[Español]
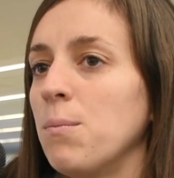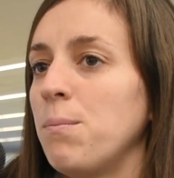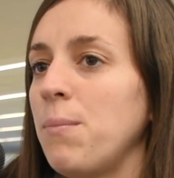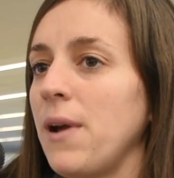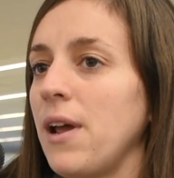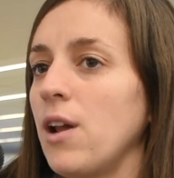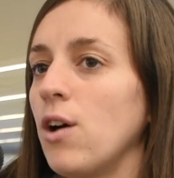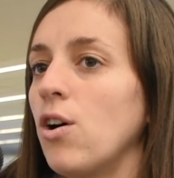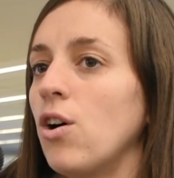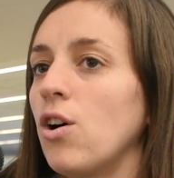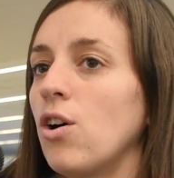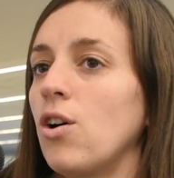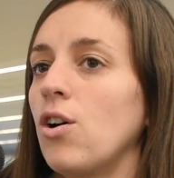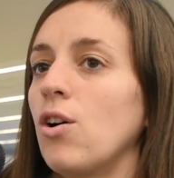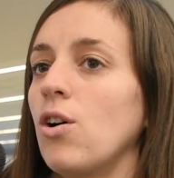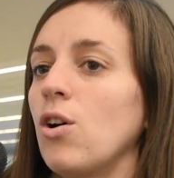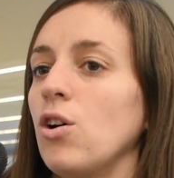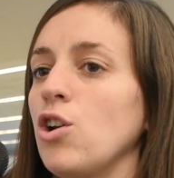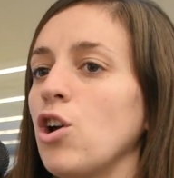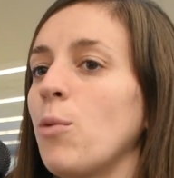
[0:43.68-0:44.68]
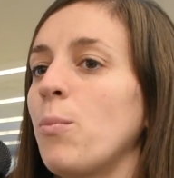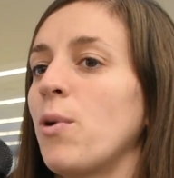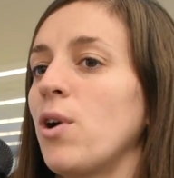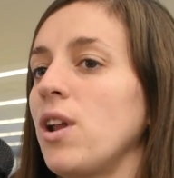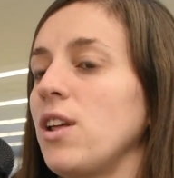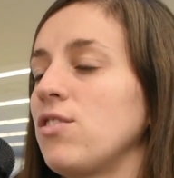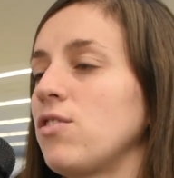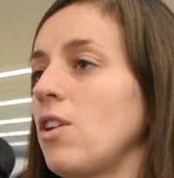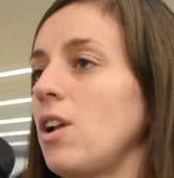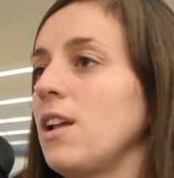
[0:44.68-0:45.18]
pero no
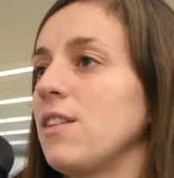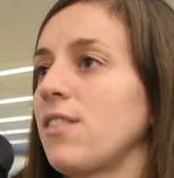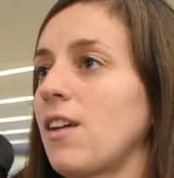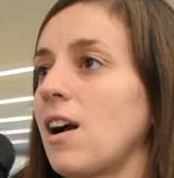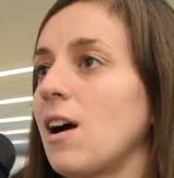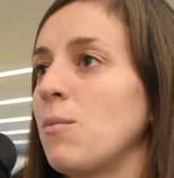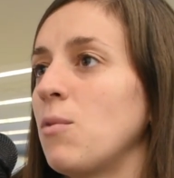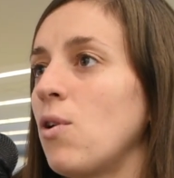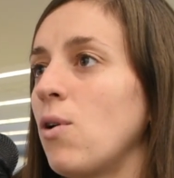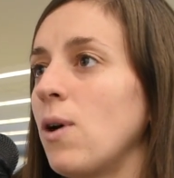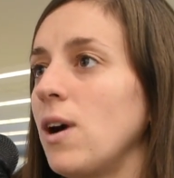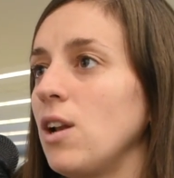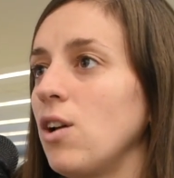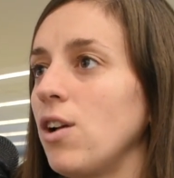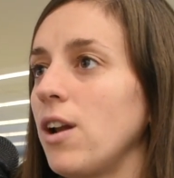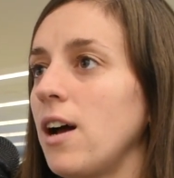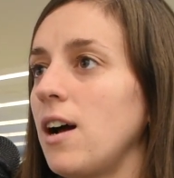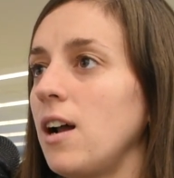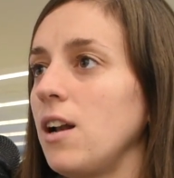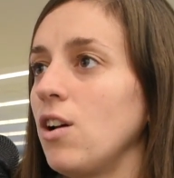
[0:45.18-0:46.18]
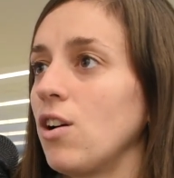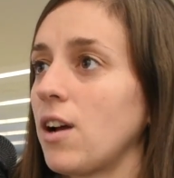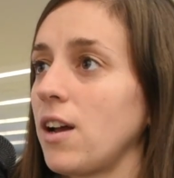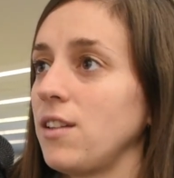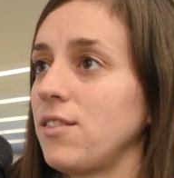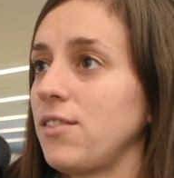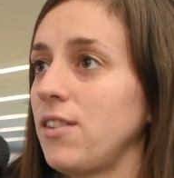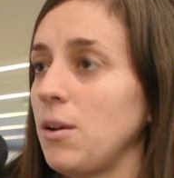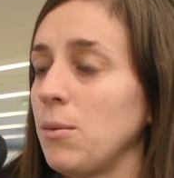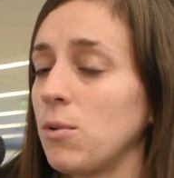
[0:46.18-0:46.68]
por eso le sacamos valor a lo que
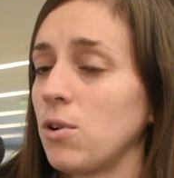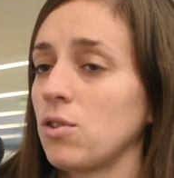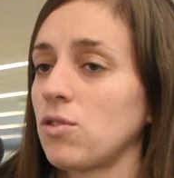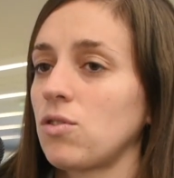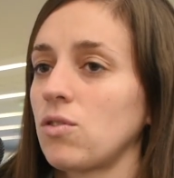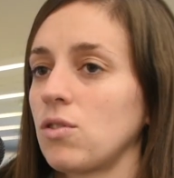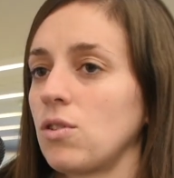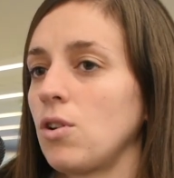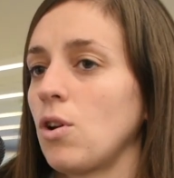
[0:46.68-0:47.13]
hicimos,